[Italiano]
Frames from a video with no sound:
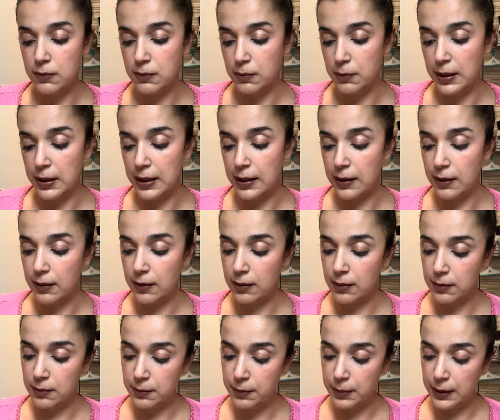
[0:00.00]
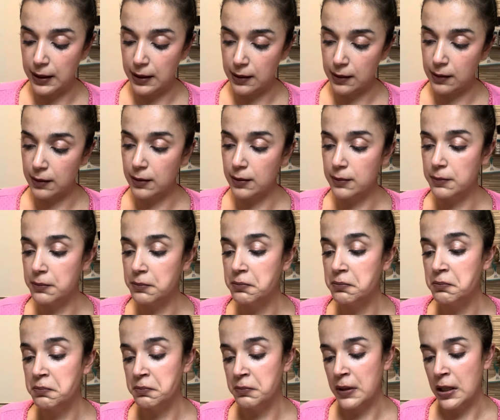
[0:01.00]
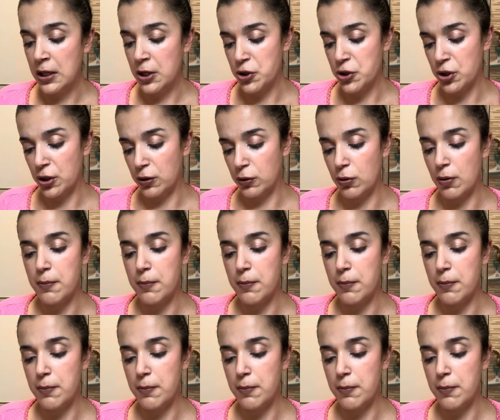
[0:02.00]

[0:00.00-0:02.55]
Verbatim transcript: per, per 100